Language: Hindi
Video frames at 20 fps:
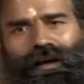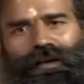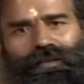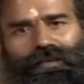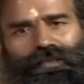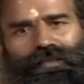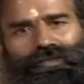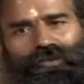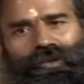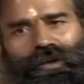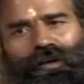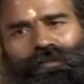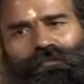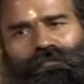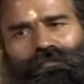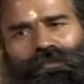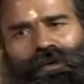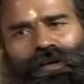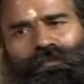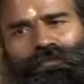स्वयं
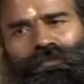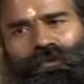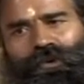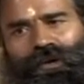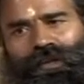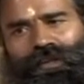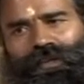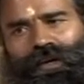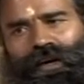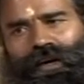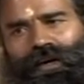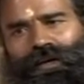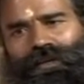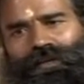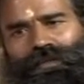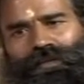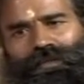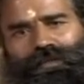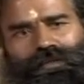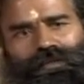में पूर्णता
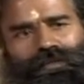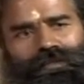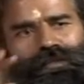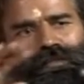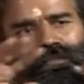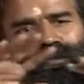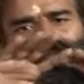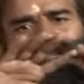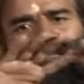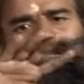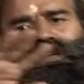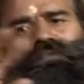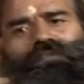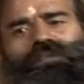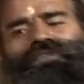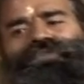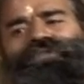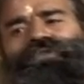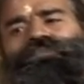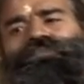समष्टि
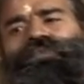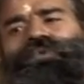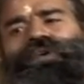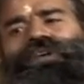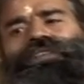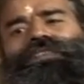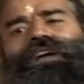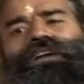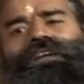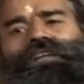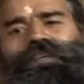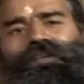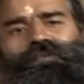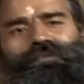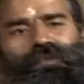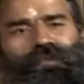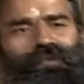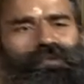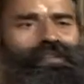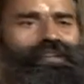में जो पूर्णता की
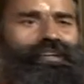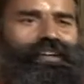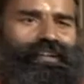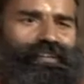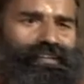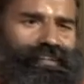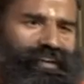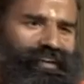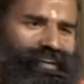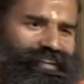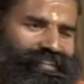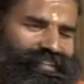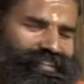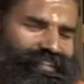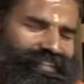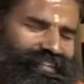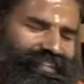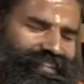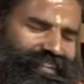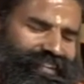अनुभूति करता है
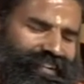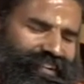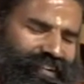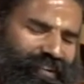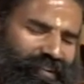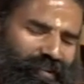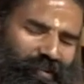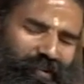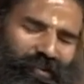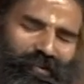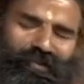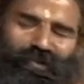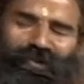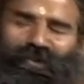उसको